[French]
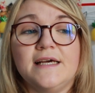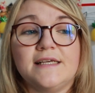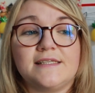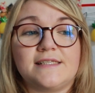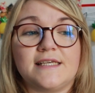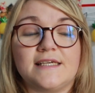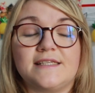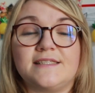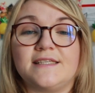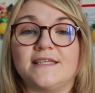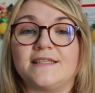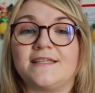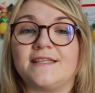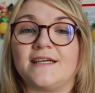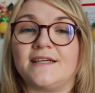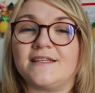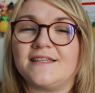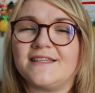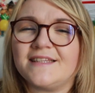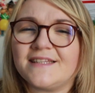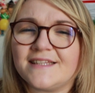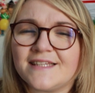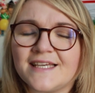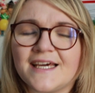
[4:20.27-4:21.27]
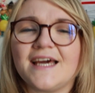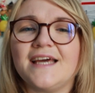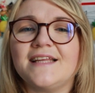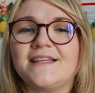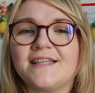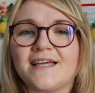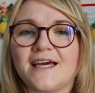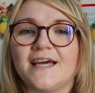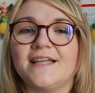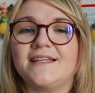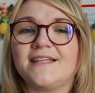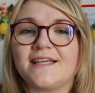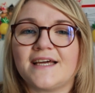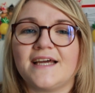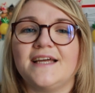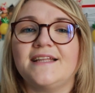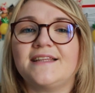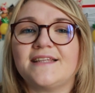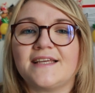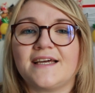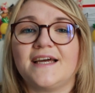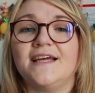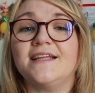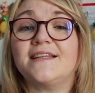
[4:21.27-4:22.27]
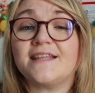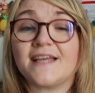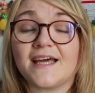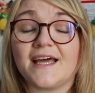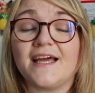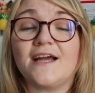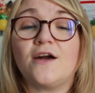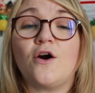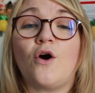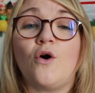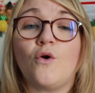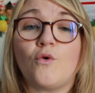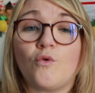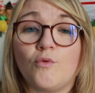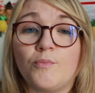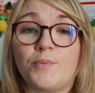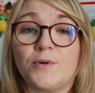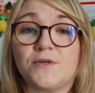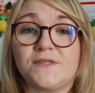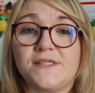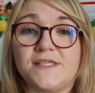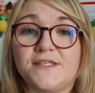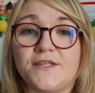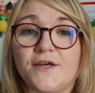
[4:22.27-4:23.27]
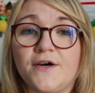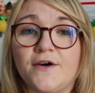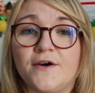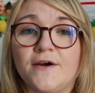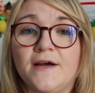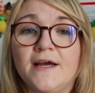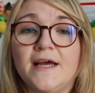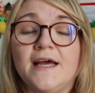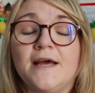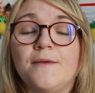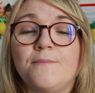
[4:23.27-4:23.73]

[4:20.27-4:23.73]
c'est que c'est un très très très très très grand compositeur,